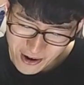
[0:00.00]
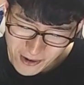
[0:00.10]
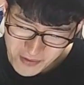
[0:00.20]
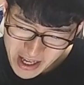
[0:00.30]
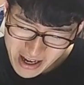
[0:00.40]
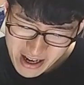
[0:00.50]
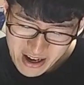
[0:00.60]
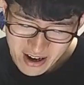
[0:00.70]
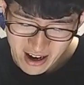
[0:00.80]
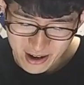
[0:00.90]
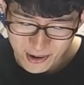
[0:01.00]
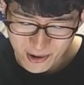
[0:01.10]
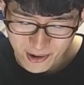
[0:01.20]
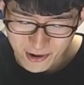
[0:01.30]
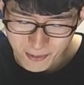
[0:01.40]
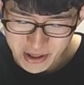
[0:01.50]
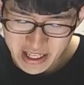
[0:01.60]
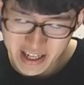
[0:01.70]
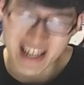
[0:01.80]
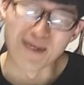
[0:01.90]
うー、ね、あのー、もう
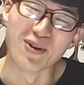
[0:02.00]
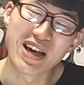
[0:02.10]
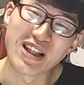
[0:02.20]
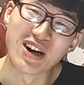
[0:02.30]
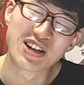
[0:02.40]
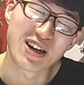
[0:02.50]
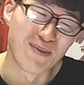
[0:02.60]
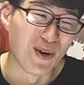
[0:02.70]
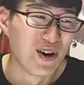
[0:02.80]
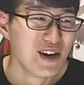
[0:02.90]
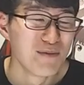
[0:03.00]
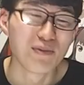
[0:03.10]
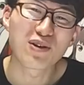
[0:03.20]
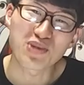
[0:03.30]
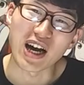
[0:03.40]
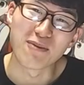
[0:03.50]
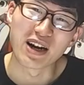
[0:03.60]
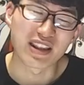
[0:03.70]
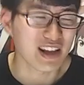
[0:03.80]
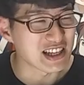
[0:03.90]
デリアもね、なんかもう、見事にはめら
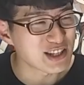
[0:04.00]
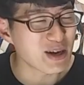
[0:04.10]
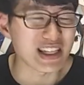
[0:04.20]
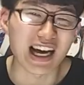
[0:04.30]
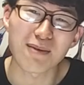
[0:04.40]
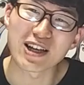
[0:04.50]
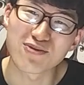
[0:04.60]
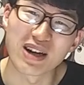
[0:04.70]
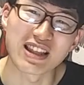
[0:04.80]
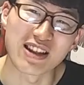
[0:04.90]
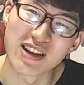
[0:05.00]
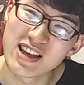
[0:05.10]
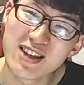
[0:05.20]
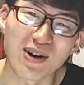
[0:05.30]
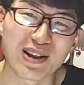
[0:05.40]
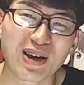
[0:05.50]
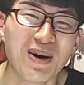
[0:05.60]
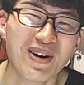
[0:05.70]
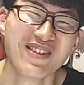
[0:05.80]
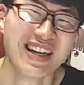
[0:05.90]
れて、なんかいつまでか仲間に加わっていいのかとか
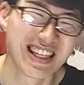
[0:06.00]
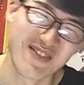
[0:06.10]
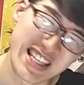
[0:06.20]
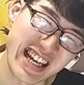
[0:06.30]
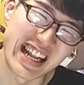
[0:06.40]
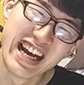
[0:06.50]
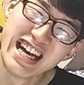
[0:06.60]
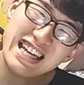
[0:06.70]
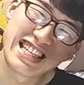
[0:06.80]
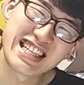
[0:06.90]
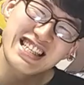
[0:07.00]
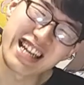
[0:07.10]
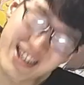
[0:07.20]
思いまし間違いで生産され